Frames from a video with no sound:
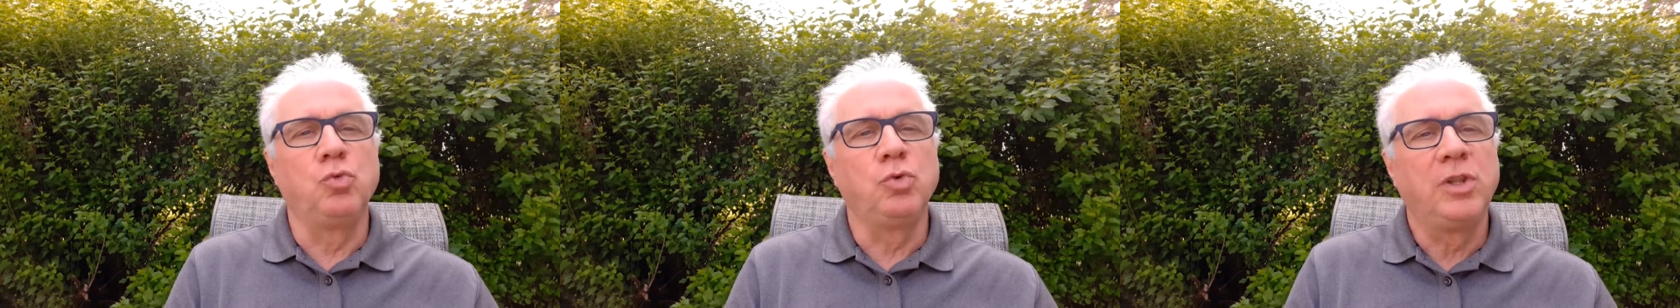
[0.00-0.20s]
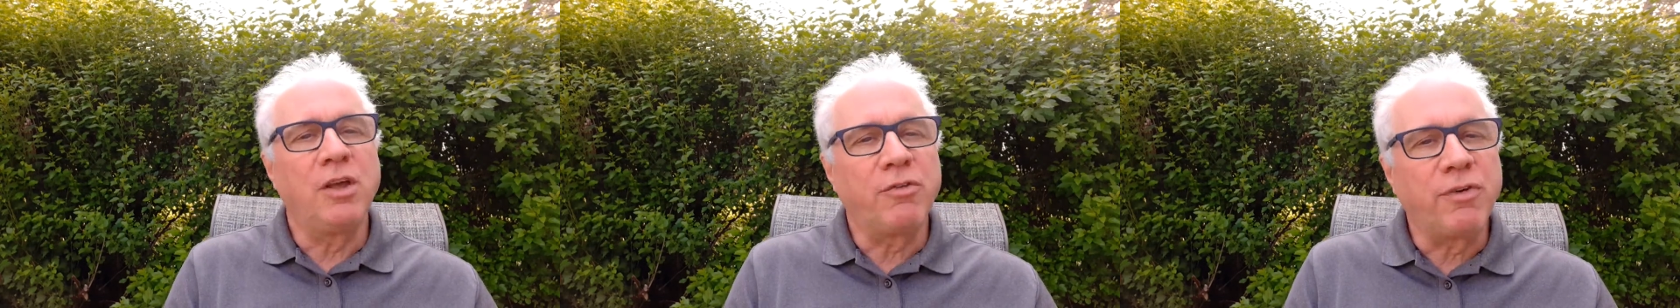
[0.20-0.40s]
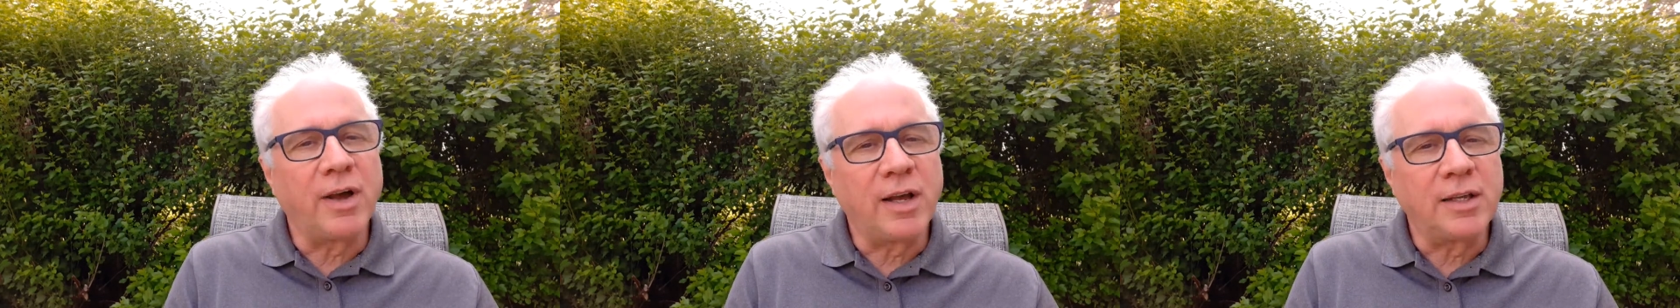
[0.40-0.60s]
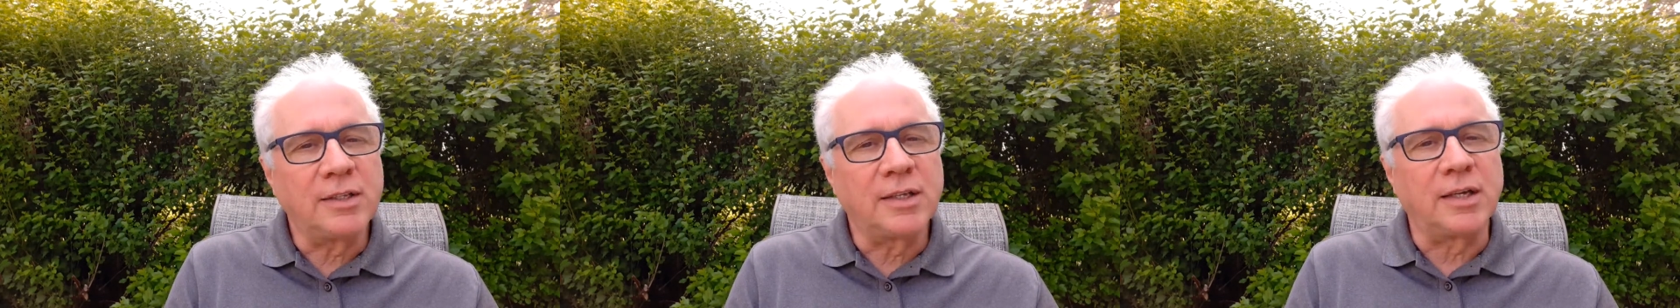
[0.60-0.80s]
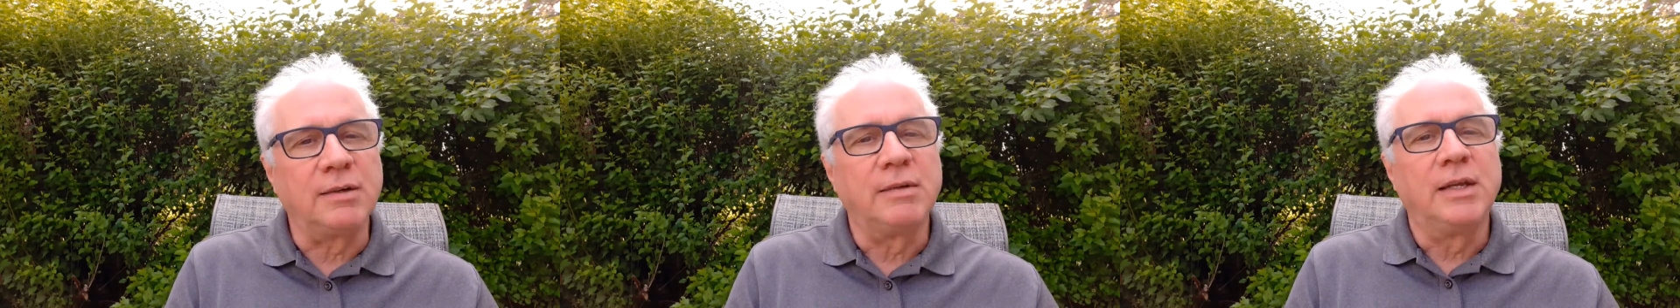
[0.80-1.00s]
ou
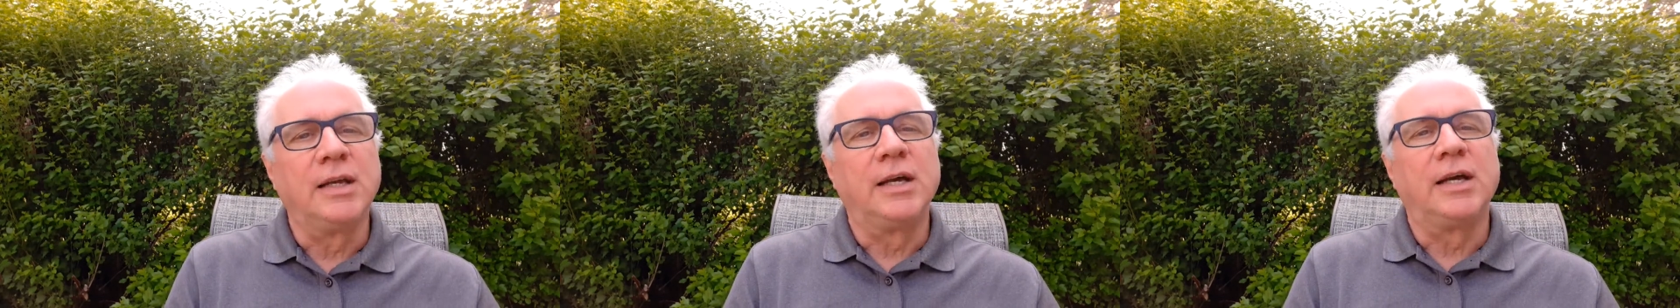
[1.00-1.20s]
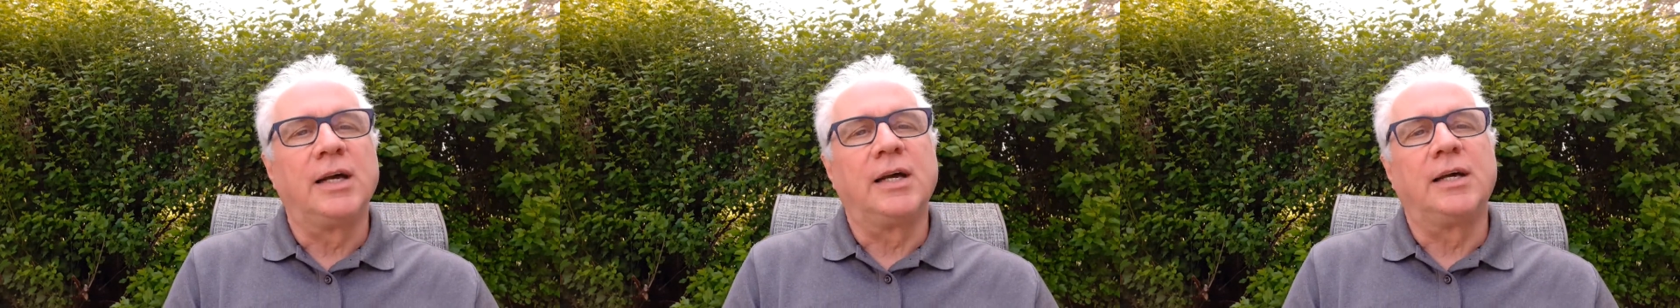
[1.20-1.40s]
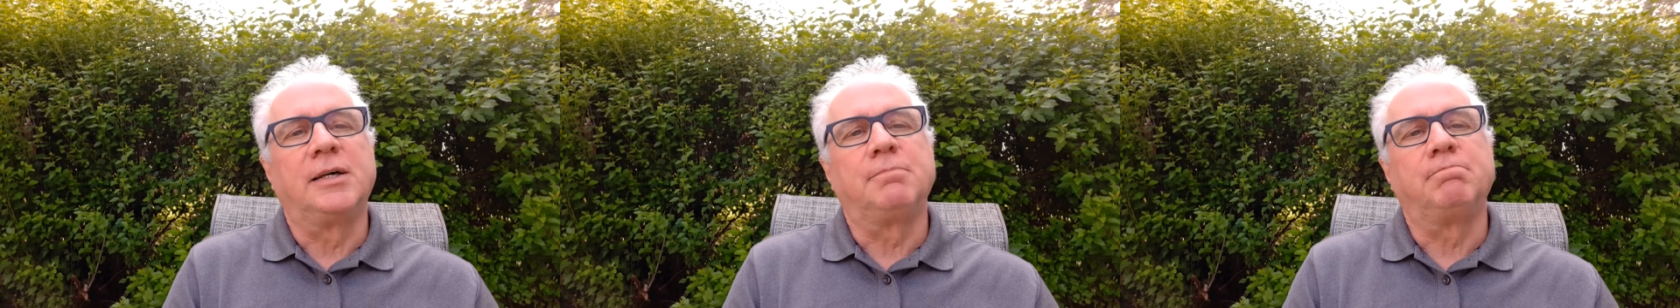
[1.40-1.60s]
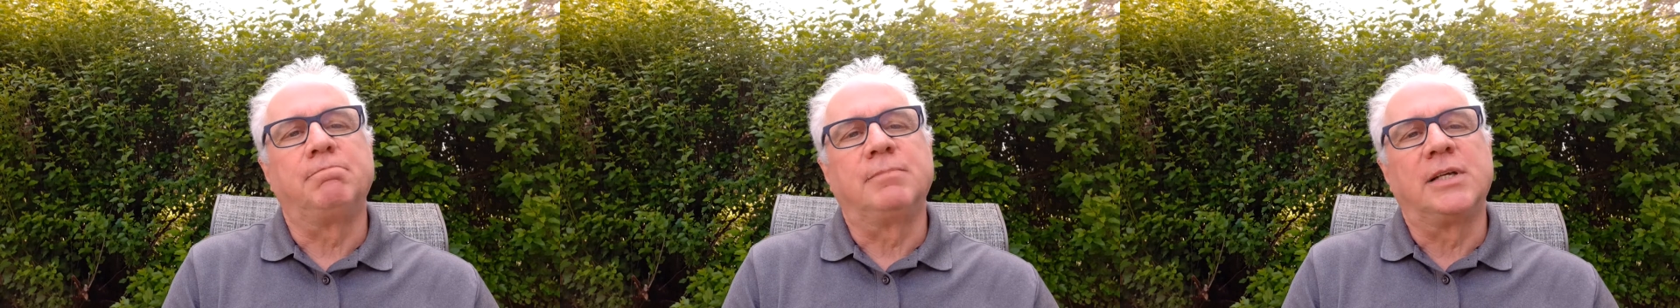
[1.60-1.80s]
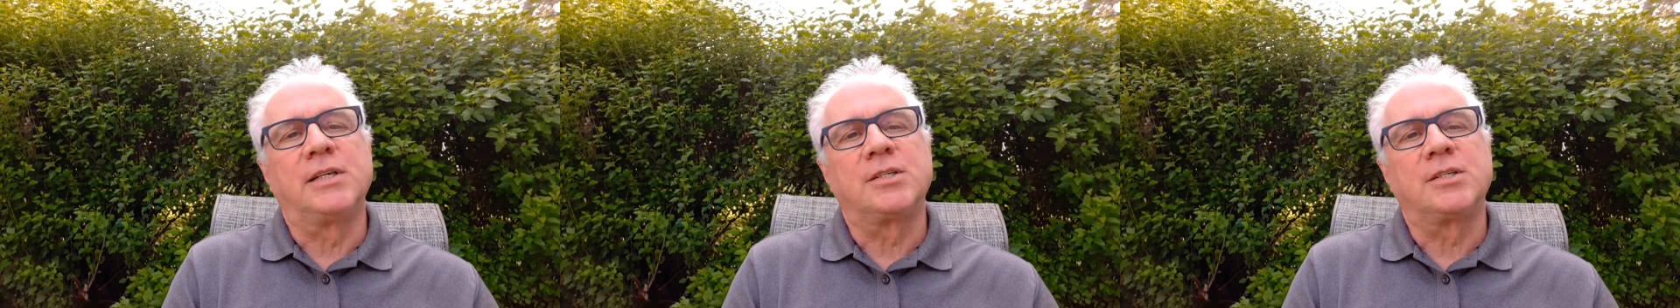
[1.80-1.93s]
défendre euh,